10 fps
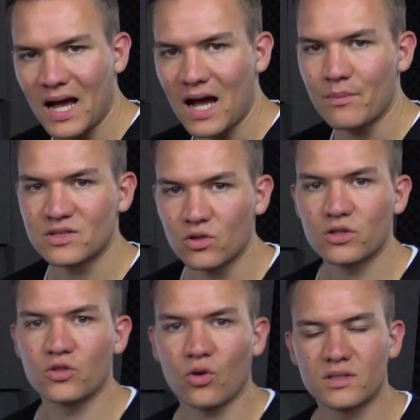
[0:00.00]
aber
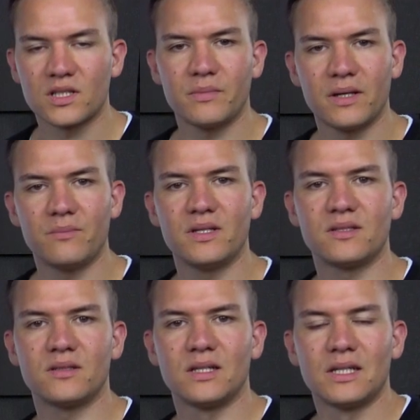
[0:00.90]
sollte trotzdem eben
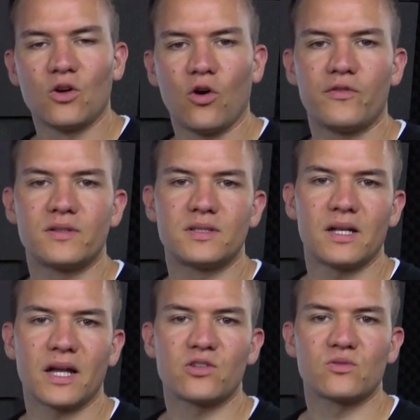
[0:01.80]
diesen
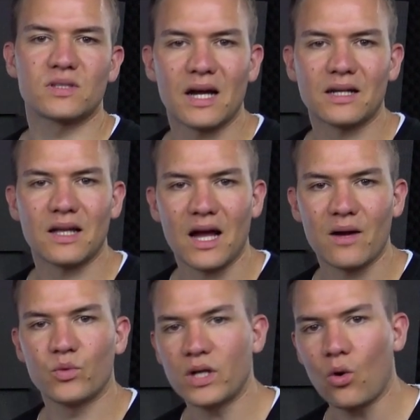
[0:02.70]
offiziellen Rechnungscharakter
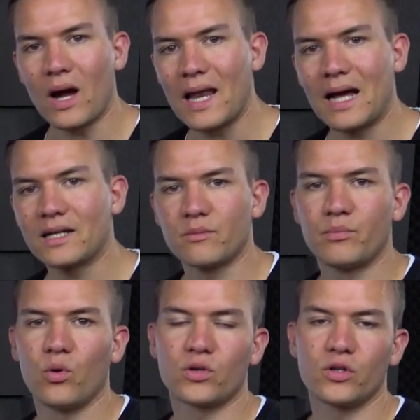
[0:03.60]
haben und auch alle
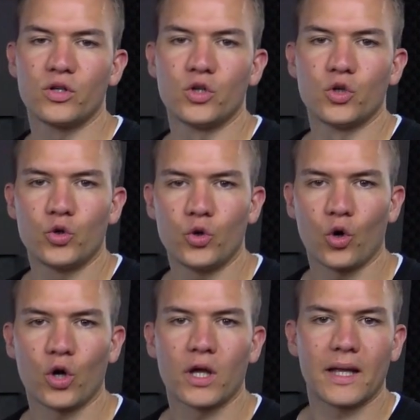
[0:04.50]
anderen Punkte
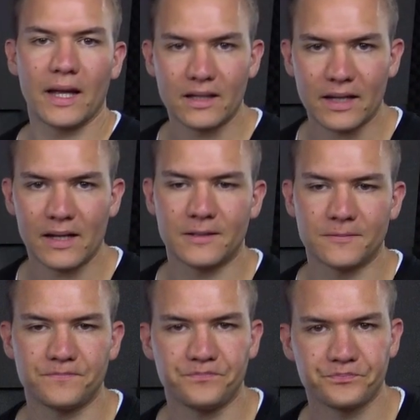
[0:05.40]
noch
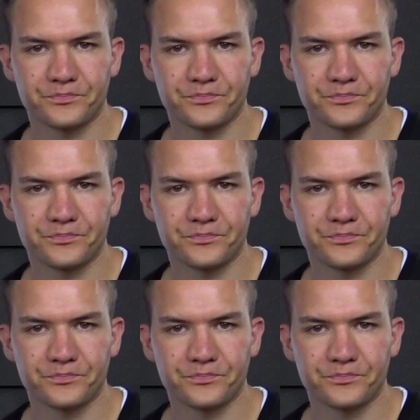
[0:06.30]
enthalten.